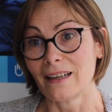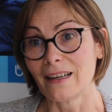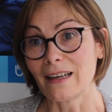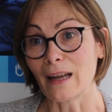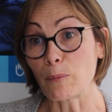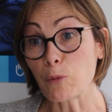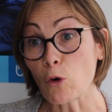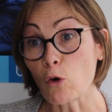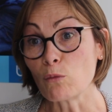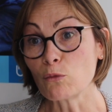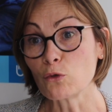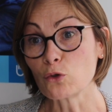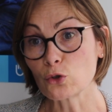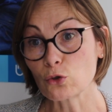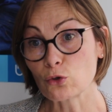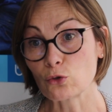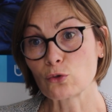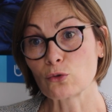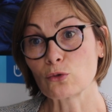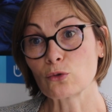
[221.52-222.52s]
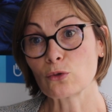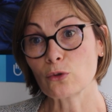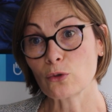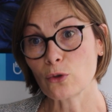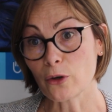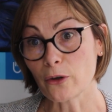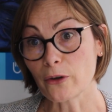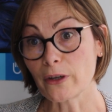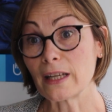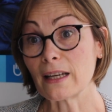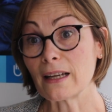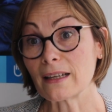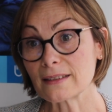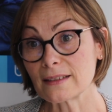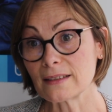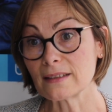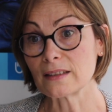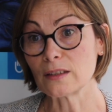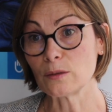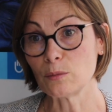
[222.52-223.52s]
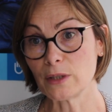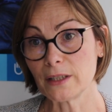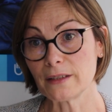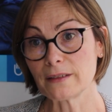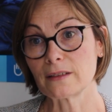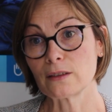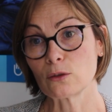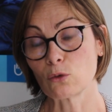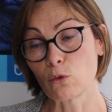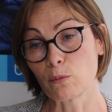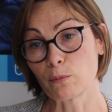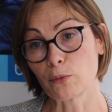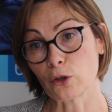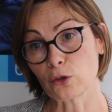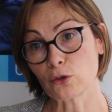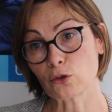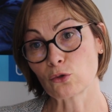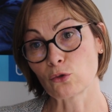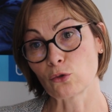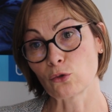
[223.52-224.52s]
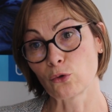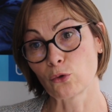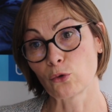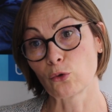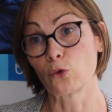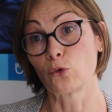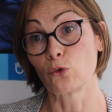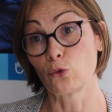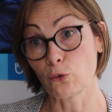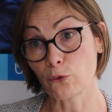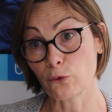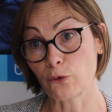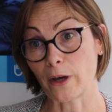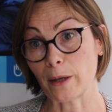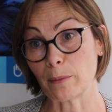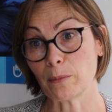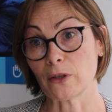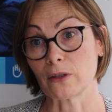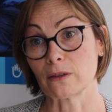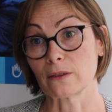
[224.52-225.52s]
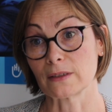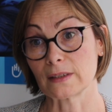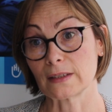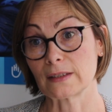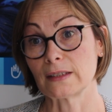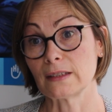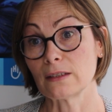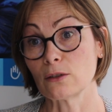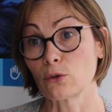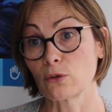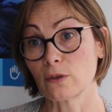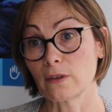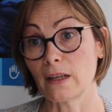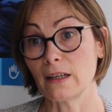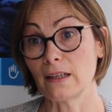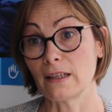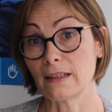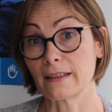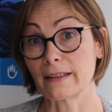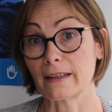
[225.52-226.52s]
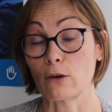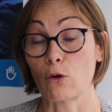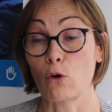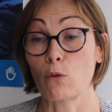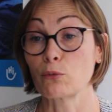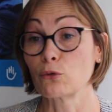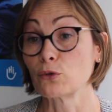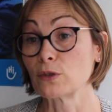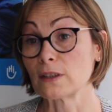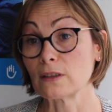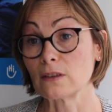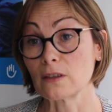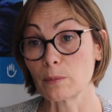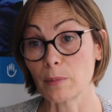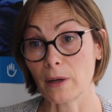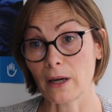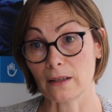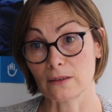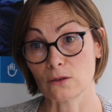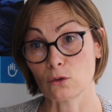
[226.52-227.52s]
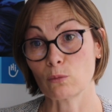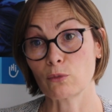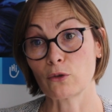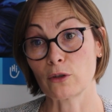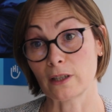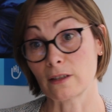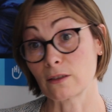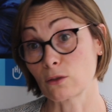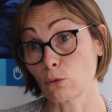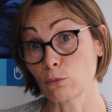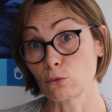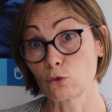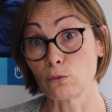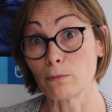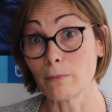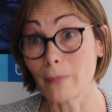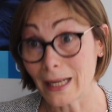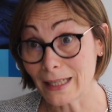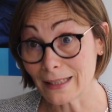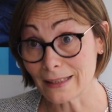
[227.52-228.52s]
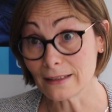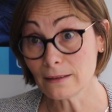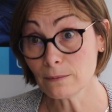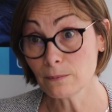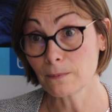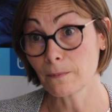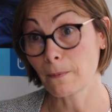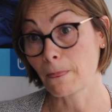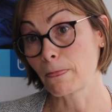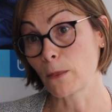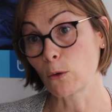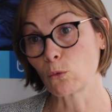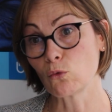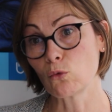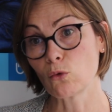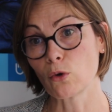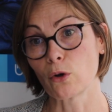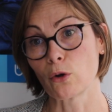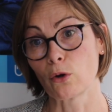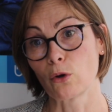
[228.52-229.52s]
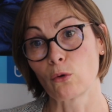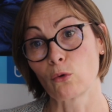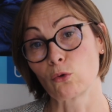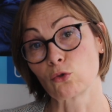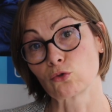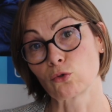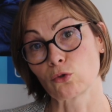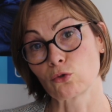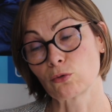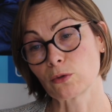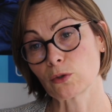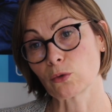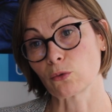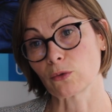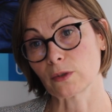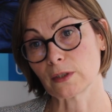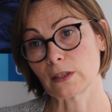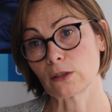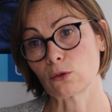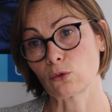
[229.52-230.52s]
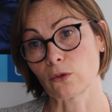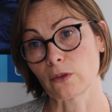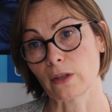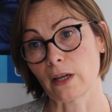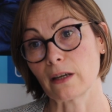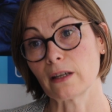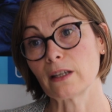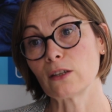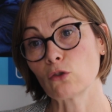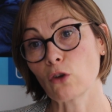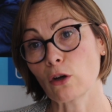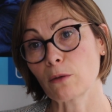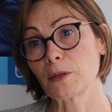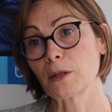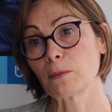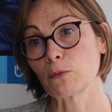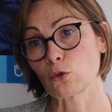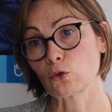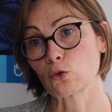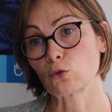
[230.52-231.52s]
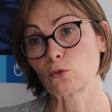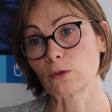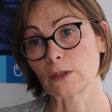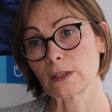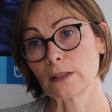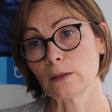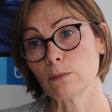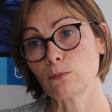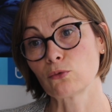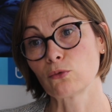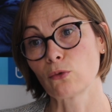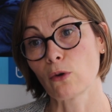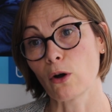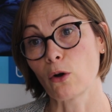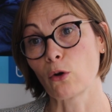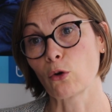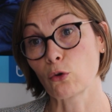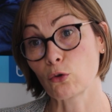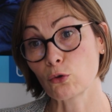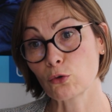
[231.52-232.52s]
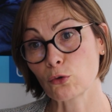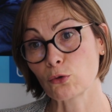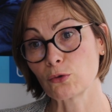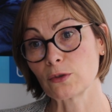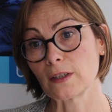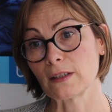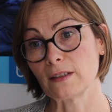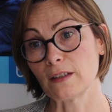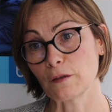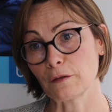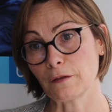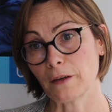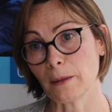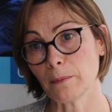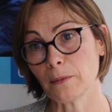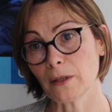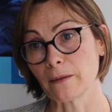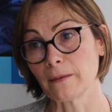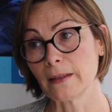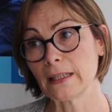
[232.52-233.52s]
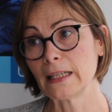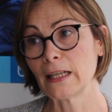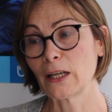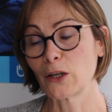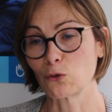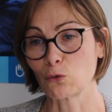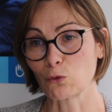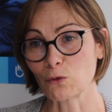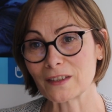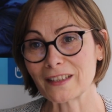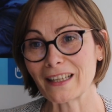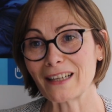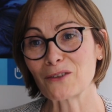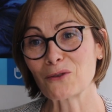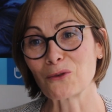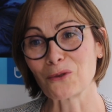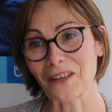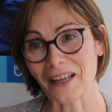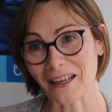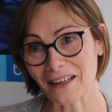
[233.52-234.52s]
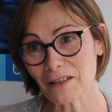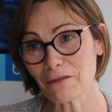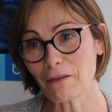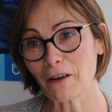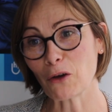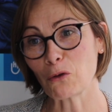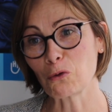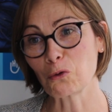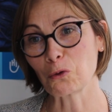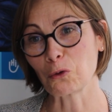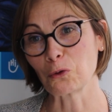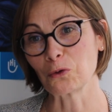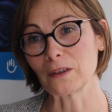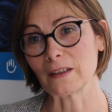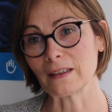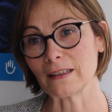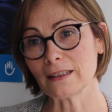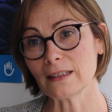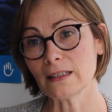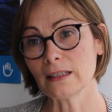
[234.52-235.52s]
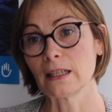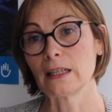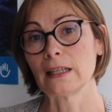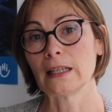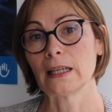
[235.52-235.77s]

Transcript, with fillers: la promotion euh, et l'accessibilité aux postes euh, de femmes, hein, si euh, tel est le cas. On peut citer par exemple l'exemple du Mali, où aujourd'hui on sait qu'on a énormément de soucis pour recruter des femmes. Donc celles qu'on arrive à recruter,